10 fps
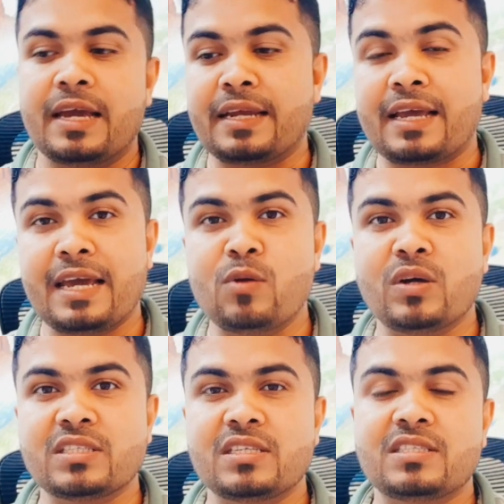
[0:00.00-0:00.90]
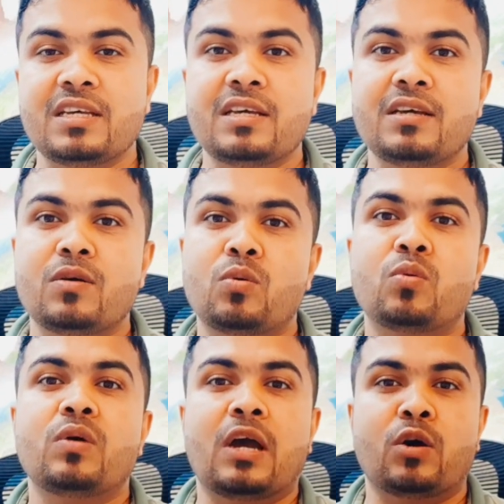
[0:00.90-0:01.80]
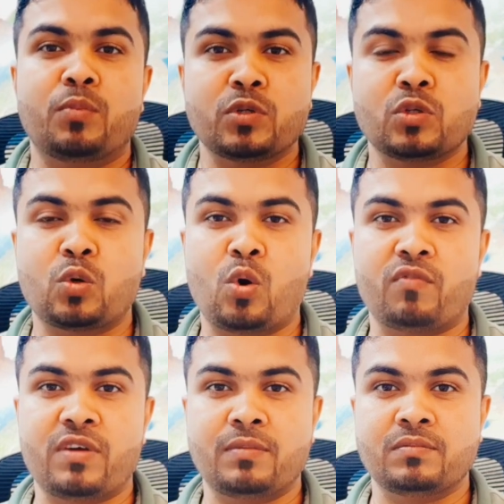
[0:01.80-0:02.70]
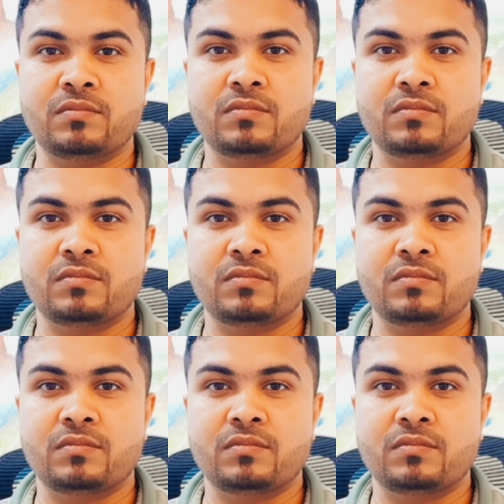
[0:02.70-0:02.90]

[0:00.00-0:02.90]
এটা কেন আসতেছে এখন পর্যন্ত কনফার্ম